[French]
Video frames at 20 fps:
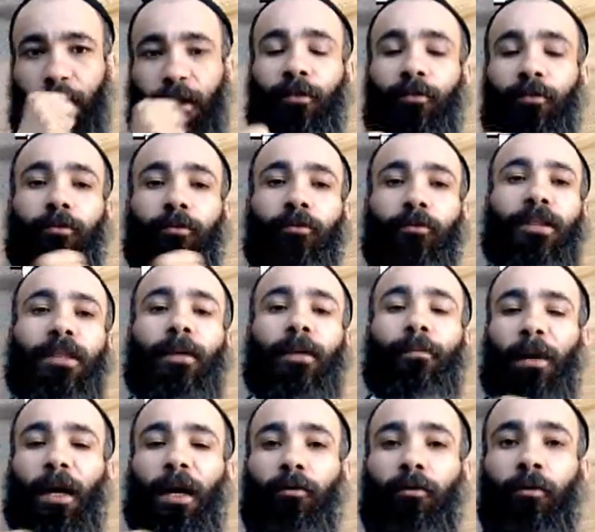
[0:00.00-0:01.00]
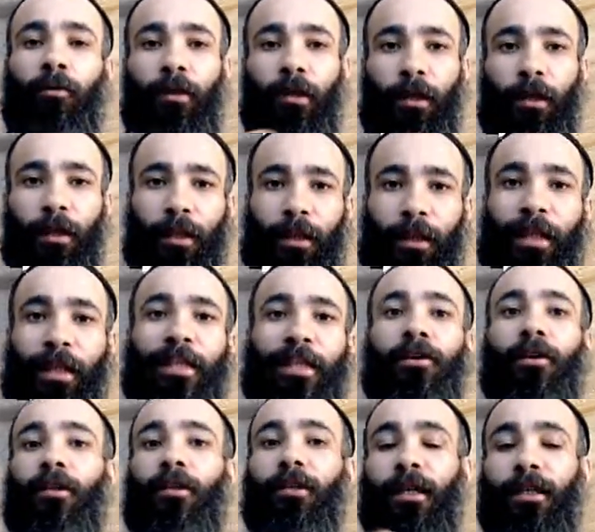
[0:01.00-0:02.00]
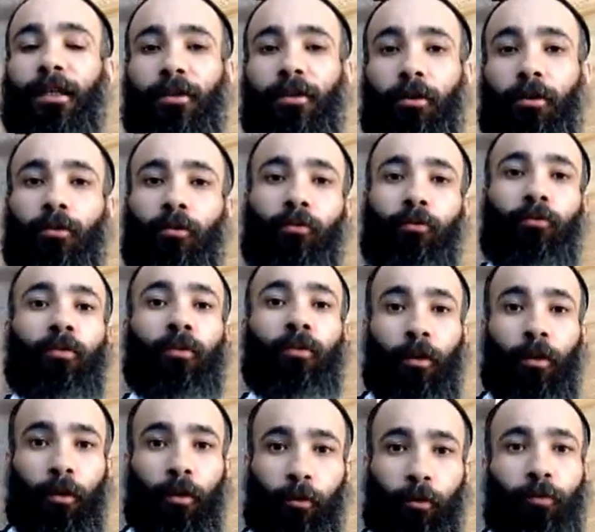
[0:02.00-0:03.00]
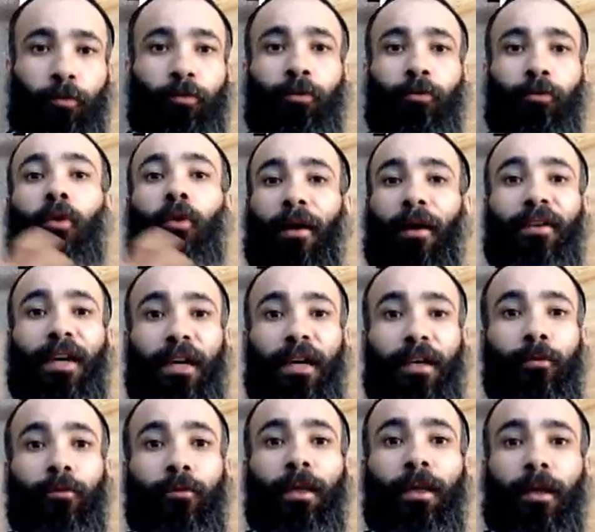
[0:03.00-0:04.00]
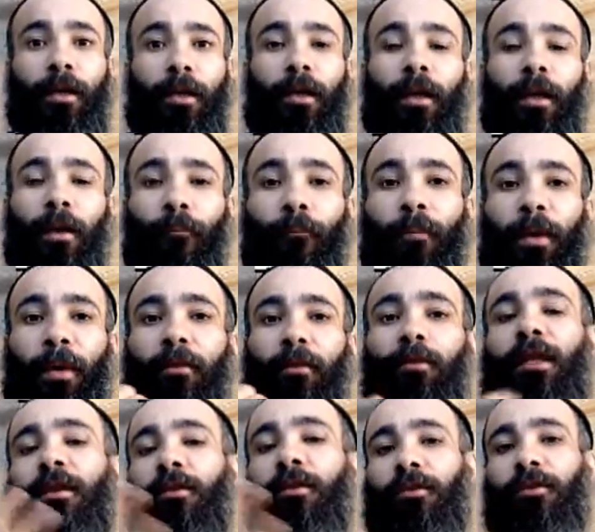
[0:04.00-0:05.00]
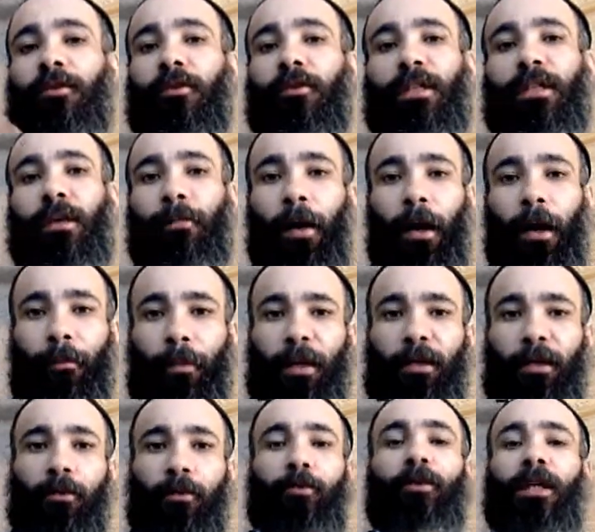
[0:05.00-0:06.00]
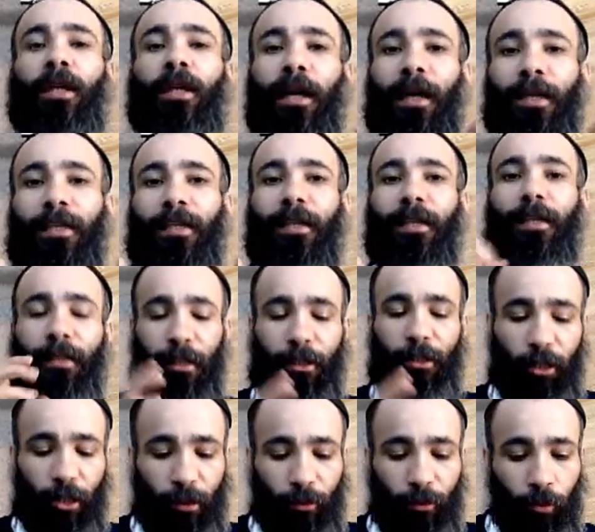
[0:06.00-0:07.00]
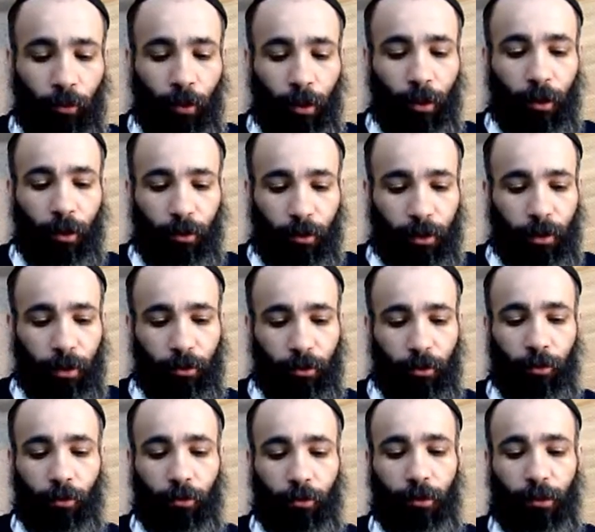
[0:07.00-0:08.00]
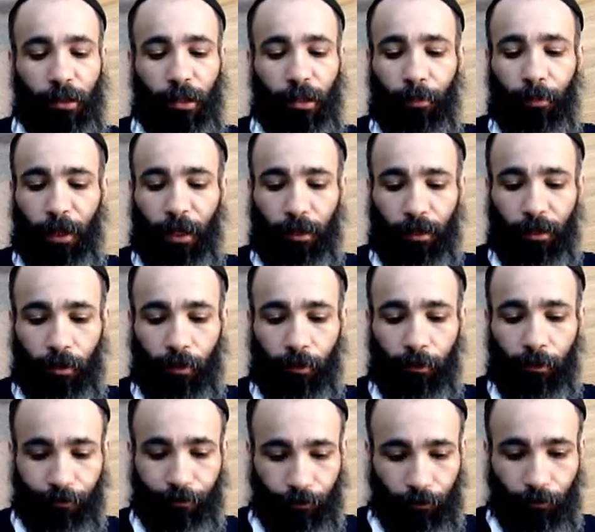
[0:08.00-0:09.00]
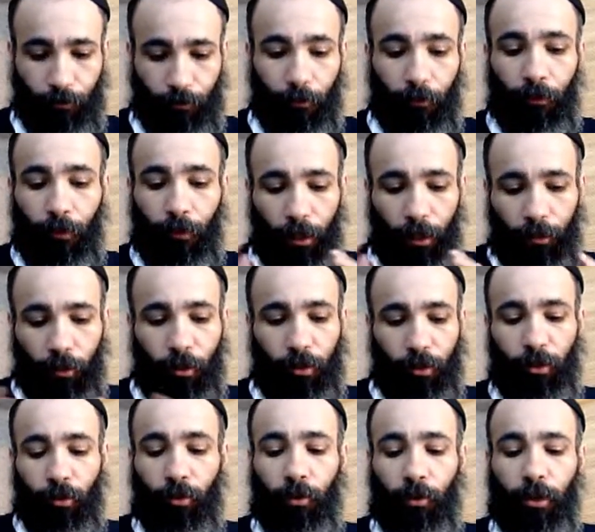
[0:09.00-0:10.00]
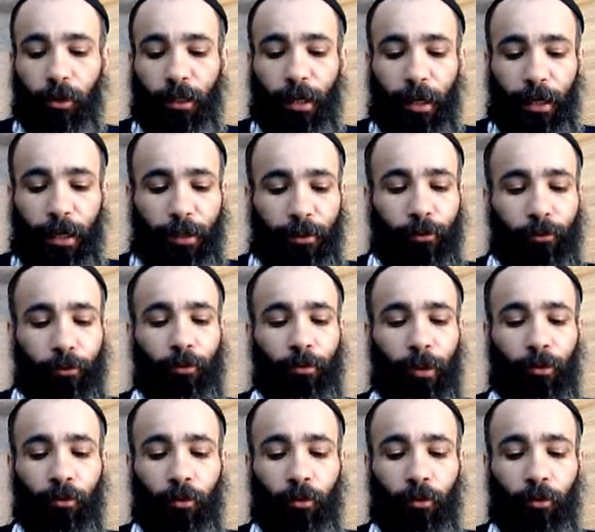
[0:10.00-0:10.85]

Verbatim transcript: qui nous, nous, séparons les uns des autres ou, nous avec lui, mais lui ne se sépare pas de nous, il reste attaché à nous sans aucune séparation. De son côté, à Kadosh